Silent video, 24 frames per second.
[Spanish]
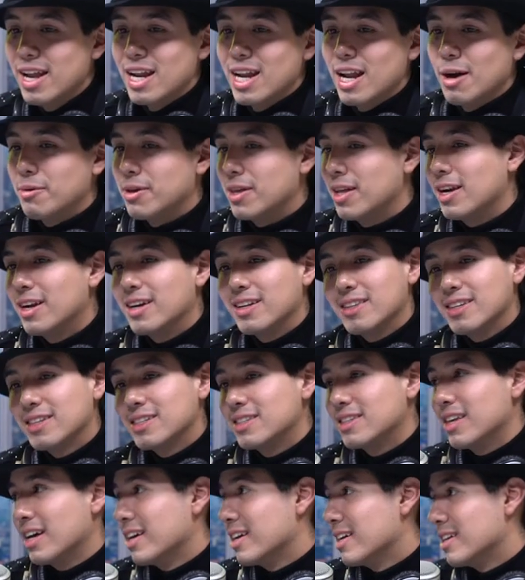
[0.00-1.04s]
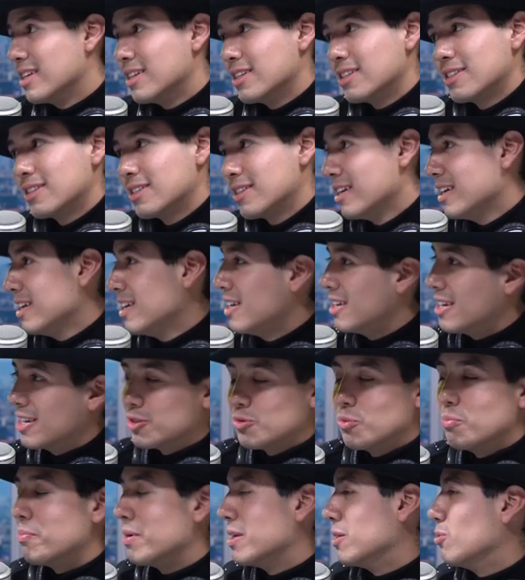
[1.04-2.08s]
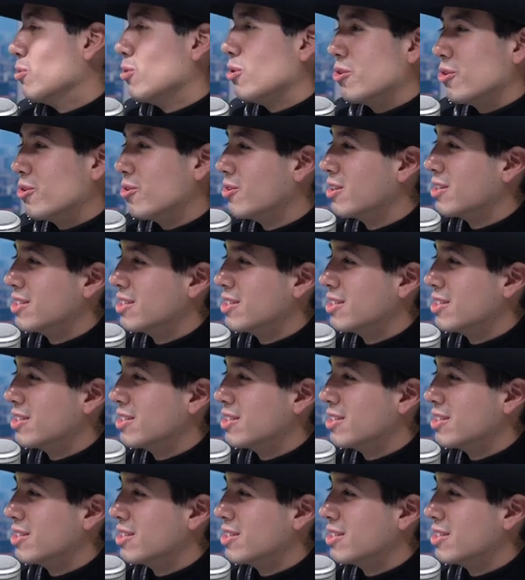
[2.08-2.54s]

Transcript: la vida del artista es es un péndulo, ¿no?